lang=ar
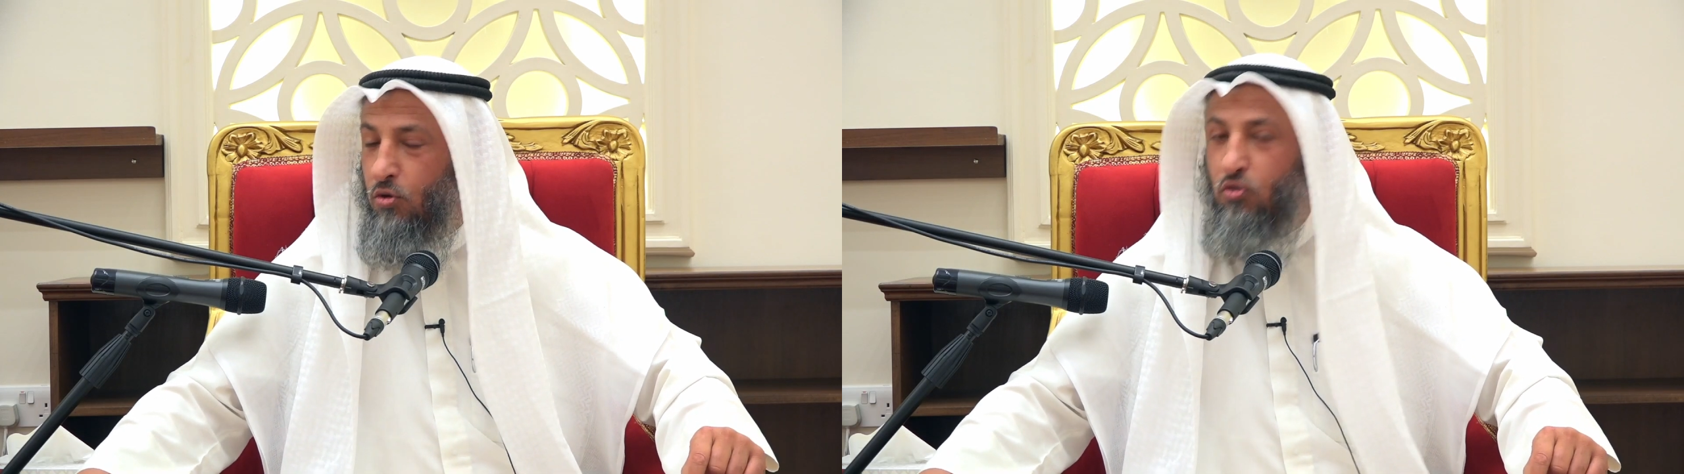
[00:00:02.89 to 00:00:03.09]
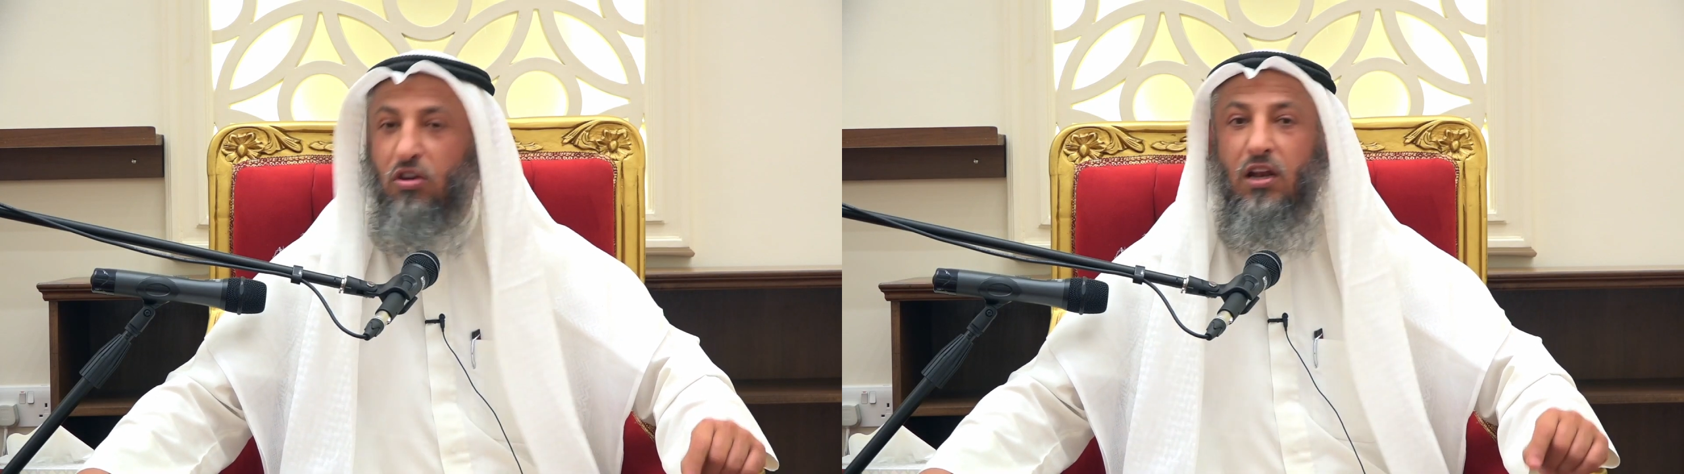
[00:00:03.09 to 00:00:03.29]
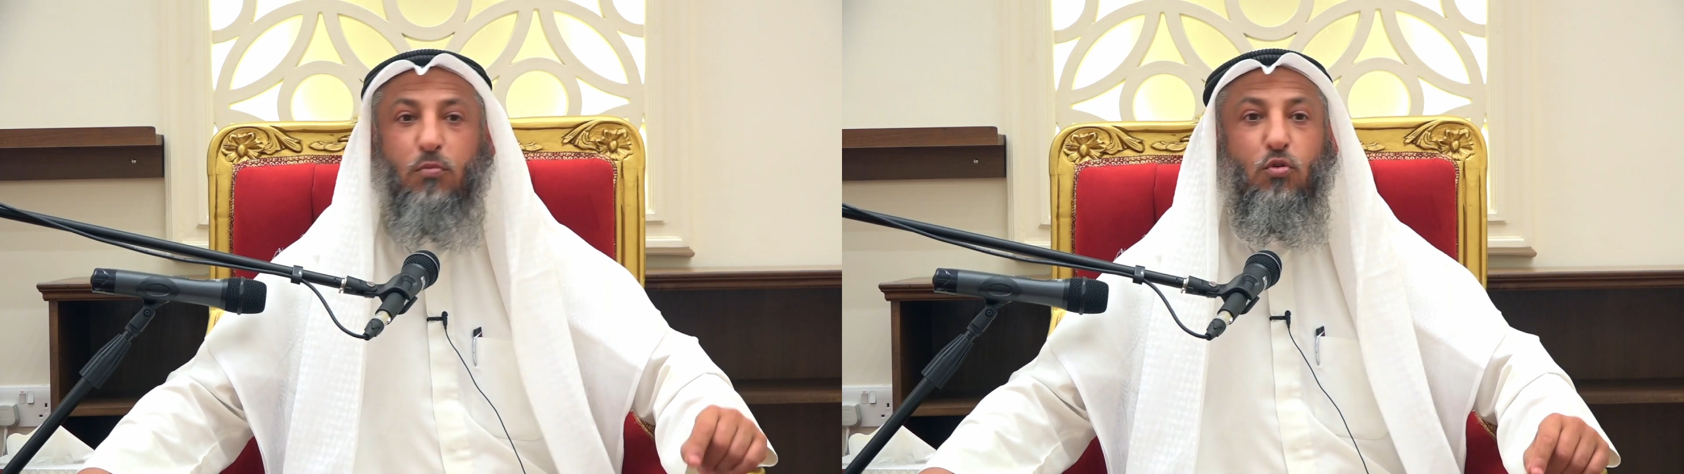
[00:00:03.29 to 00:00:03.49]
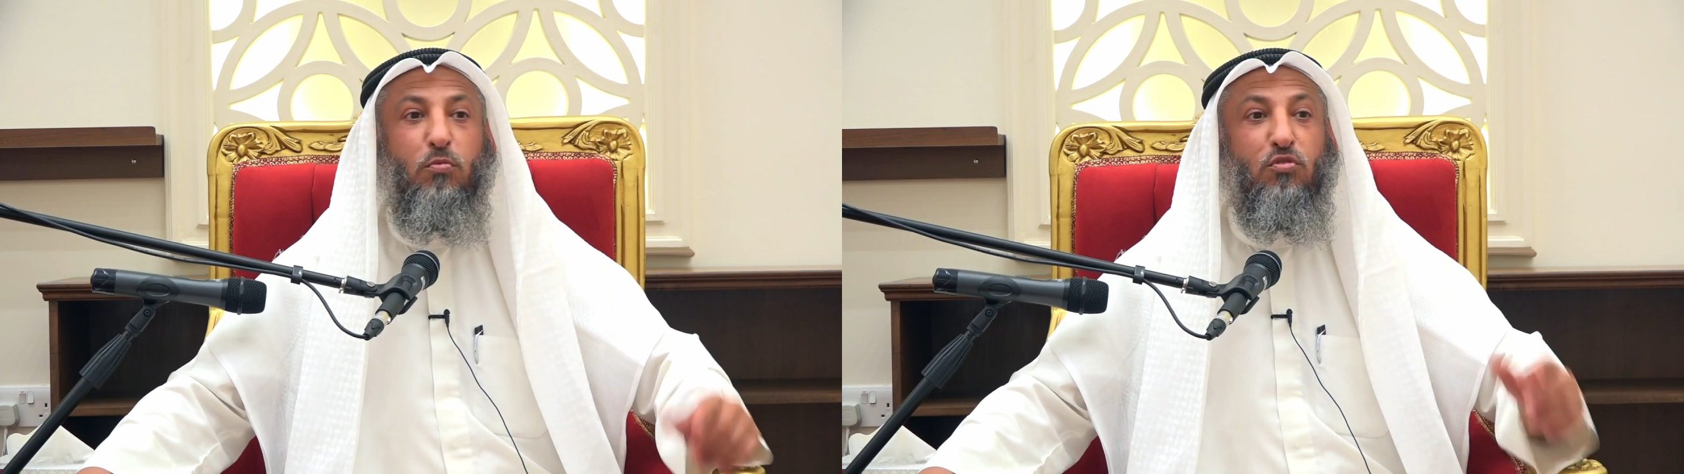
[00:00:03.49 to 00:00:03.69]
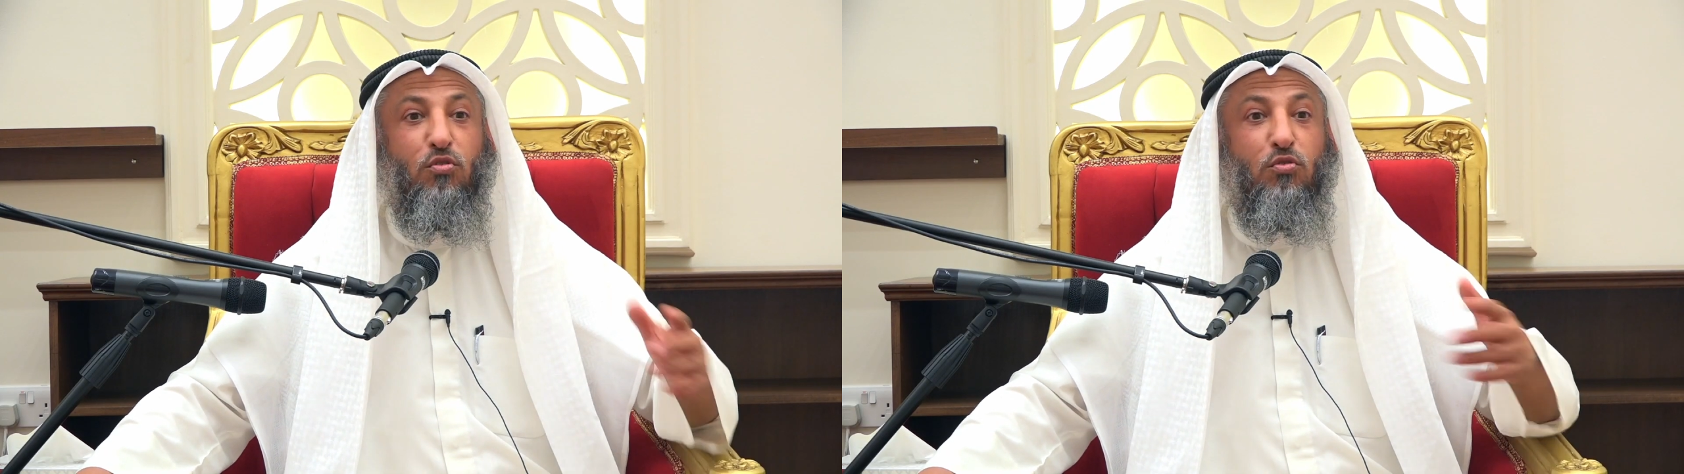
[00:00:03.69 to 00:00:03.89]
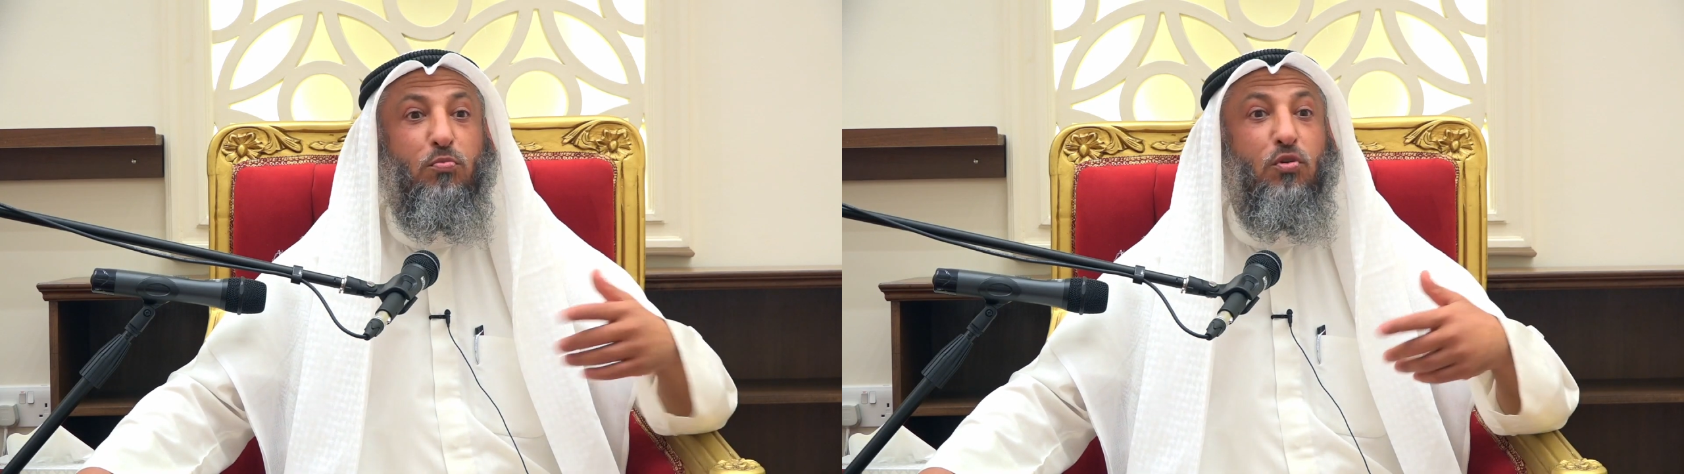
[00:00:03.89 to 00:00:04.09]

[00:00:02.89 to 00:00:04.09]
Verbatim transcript: يسلمون بصوت